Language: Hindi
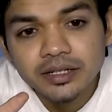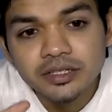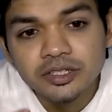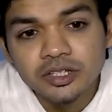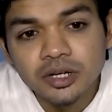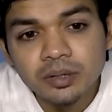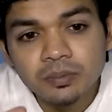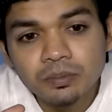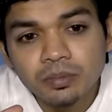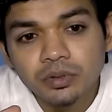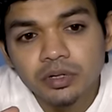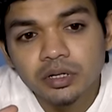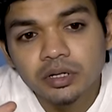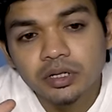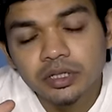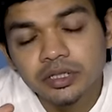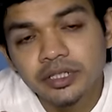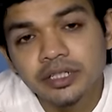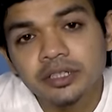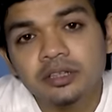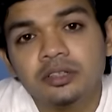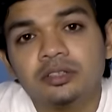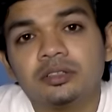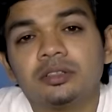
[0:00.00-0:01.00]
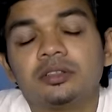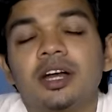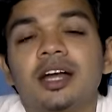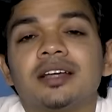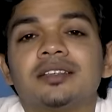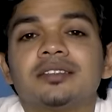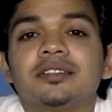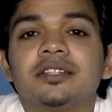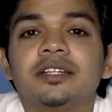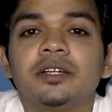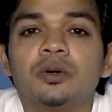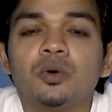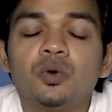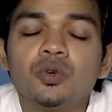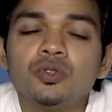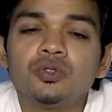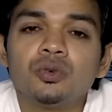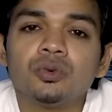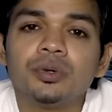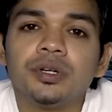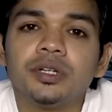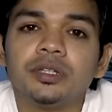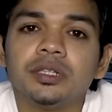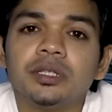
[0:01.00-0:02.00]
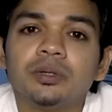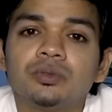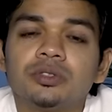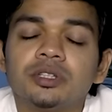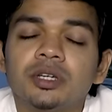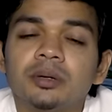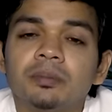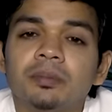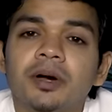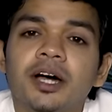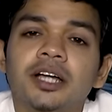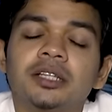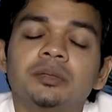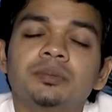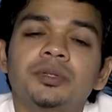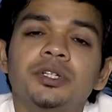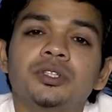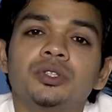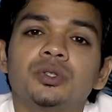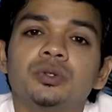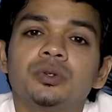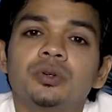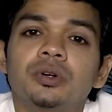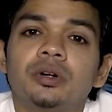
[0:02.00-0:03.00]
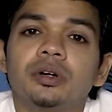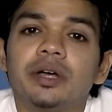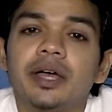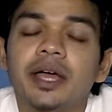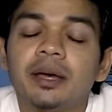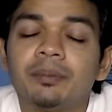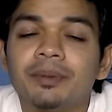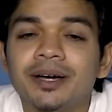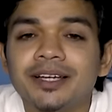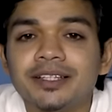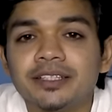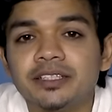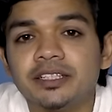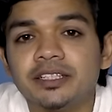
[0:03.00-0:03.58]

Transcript: जब ये त्रासदी हो चुकी थी उसके बाद भी जो एम